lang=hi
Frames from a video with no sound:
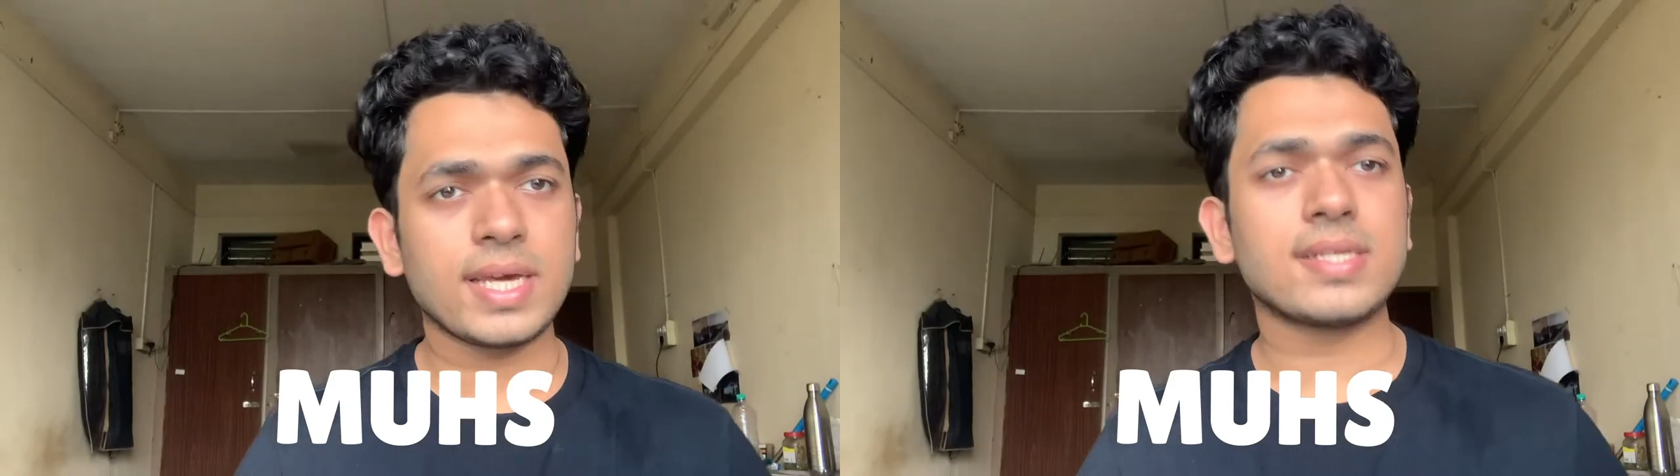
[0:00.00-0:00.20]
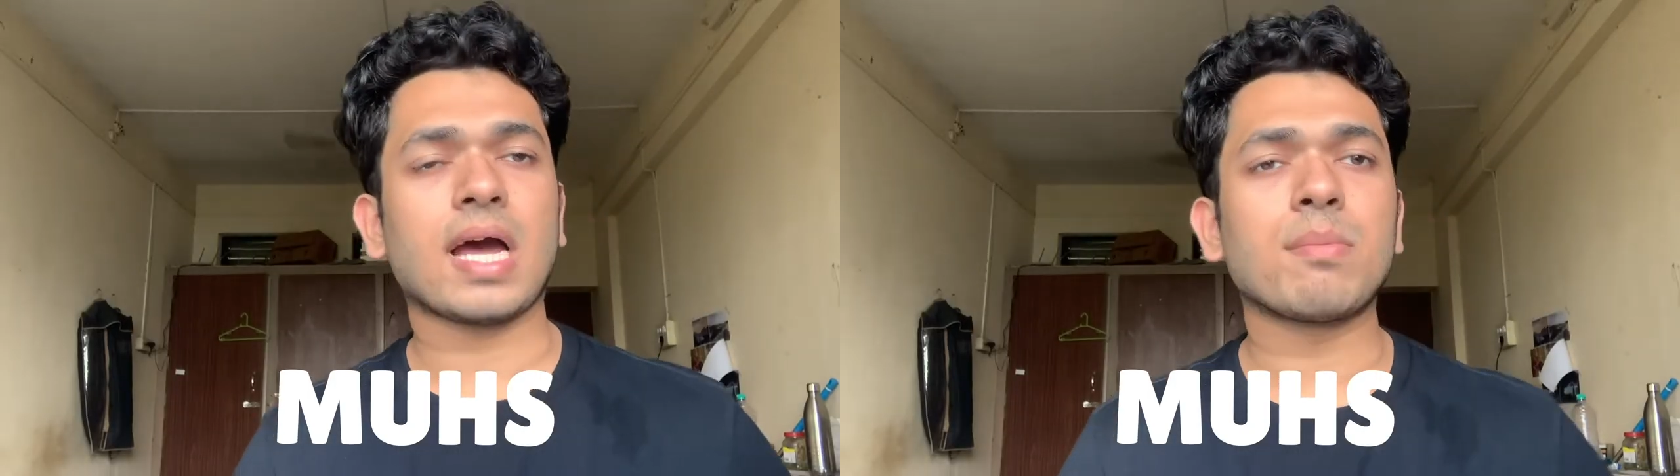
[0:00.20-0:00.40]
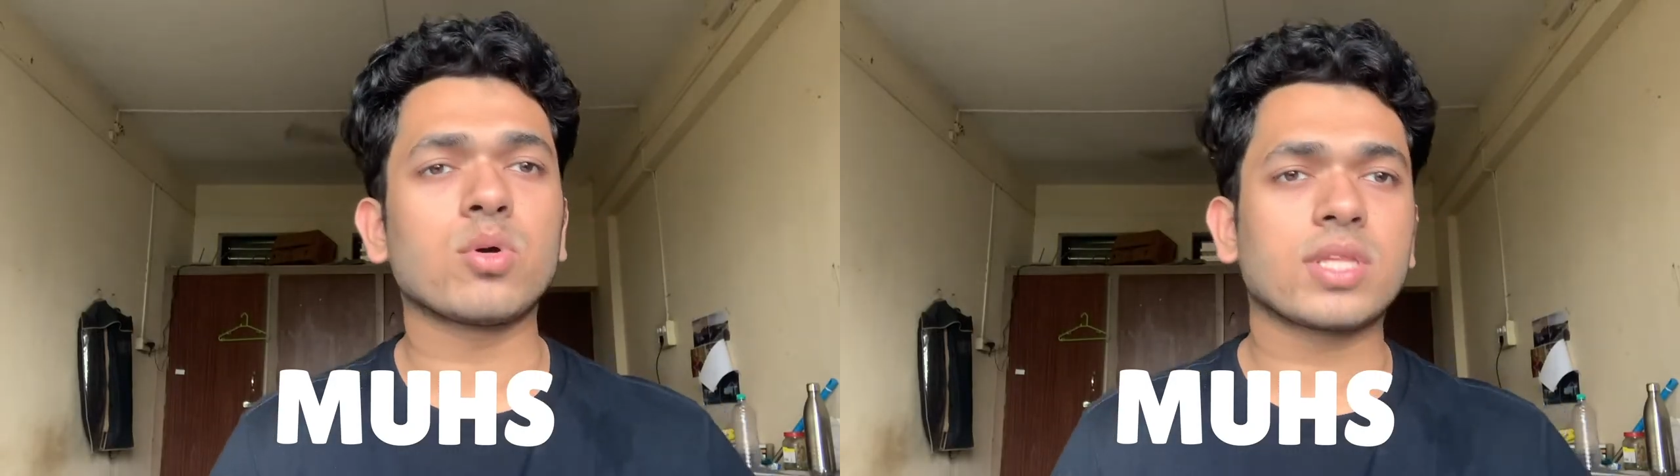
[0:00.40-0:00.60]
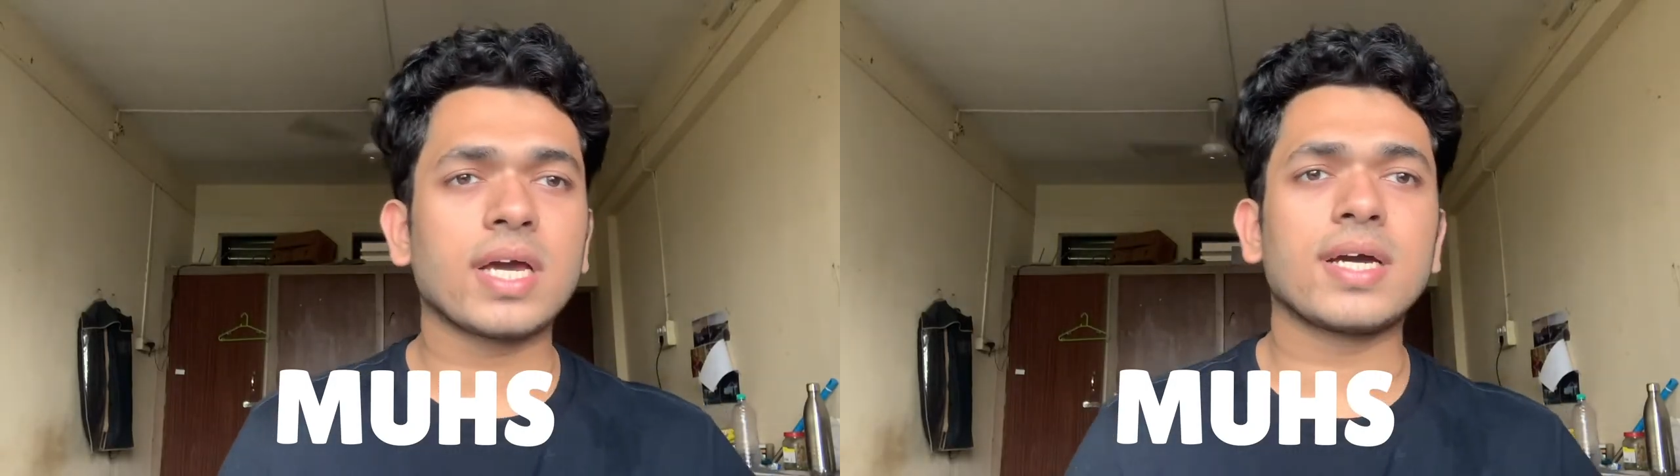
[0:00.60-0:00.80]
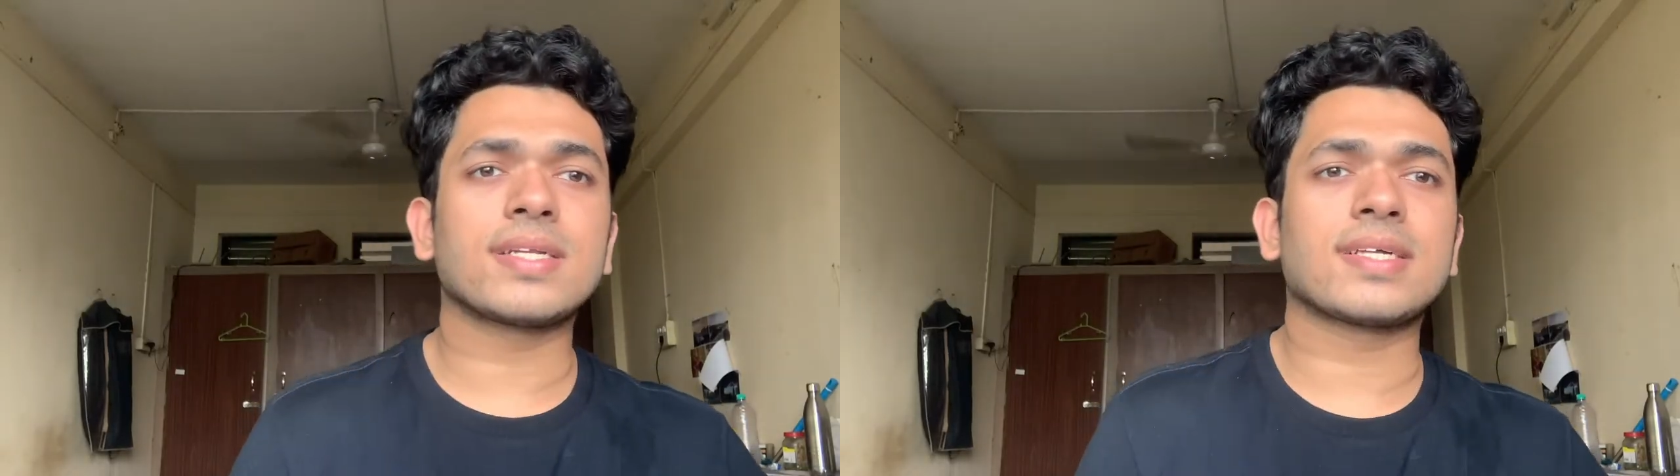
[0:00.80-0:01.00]
एग्ज़ाम होता
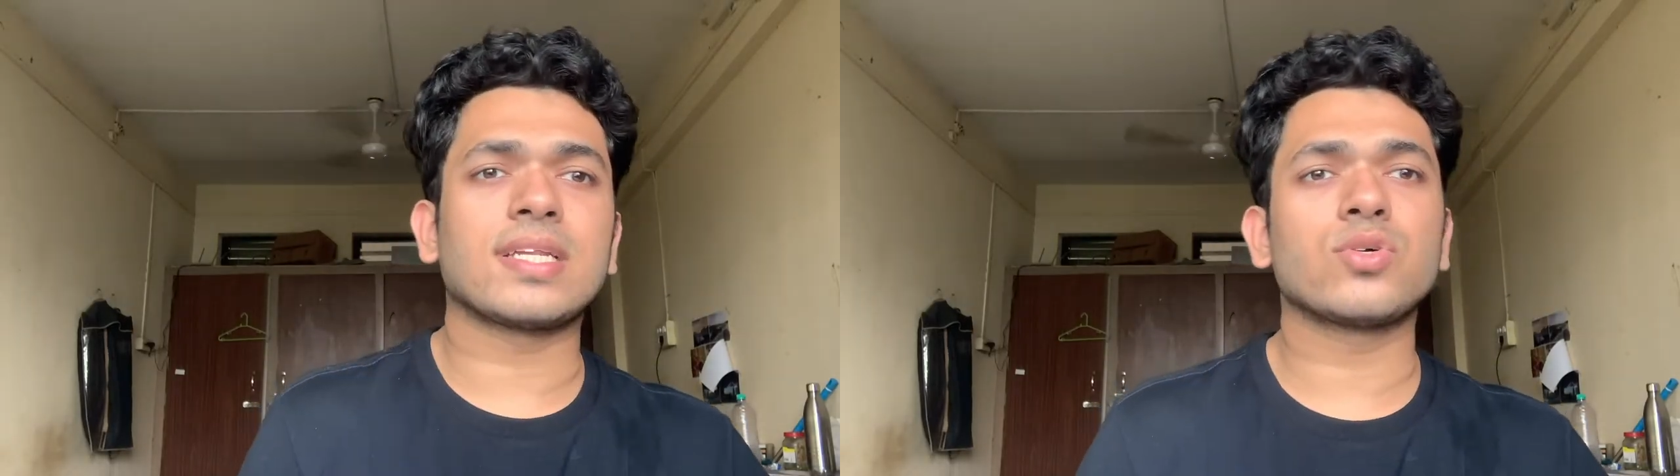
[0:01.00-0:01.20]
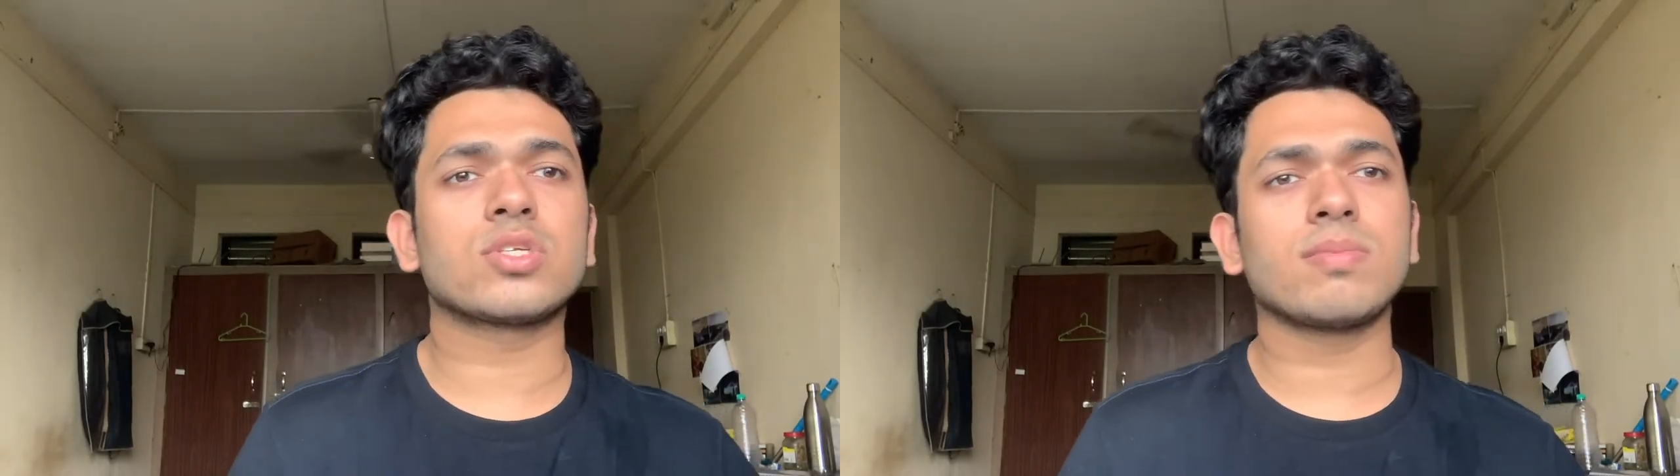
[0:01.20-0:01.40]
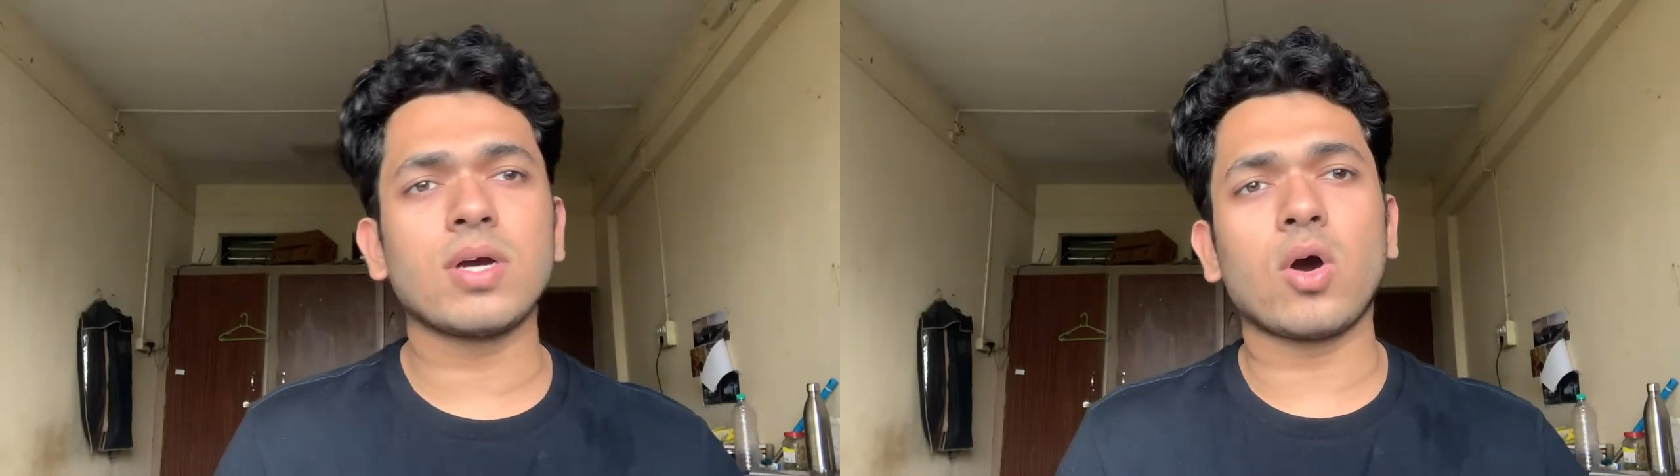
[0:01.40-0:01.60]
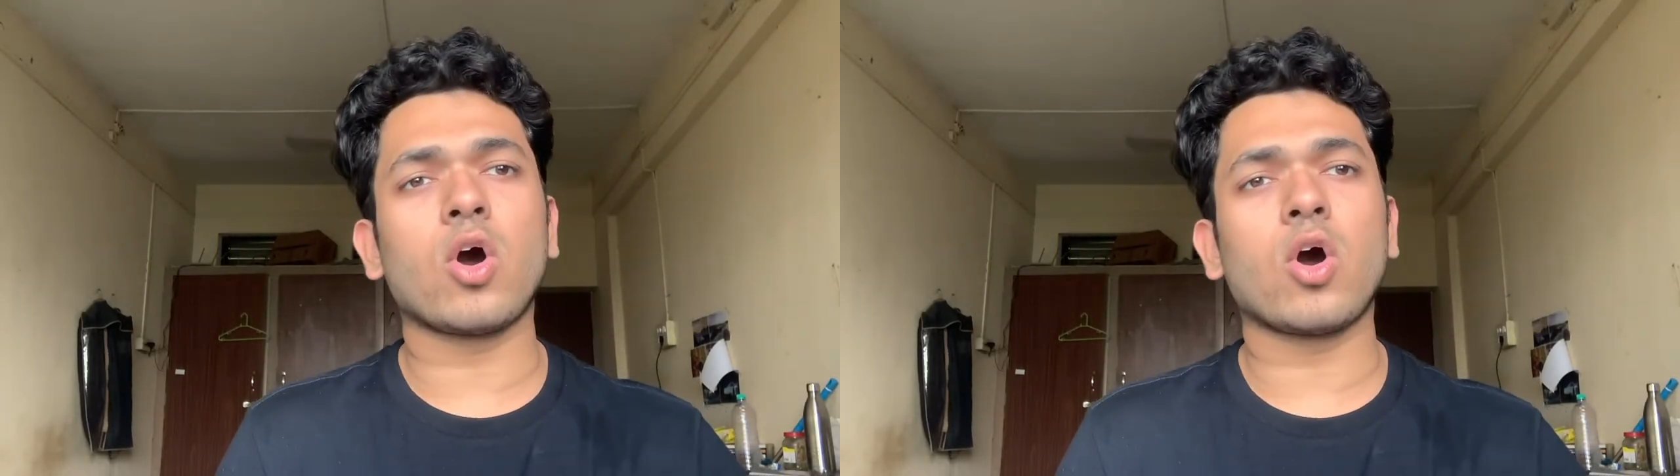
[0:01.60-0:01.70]
है हर साल तो उसमें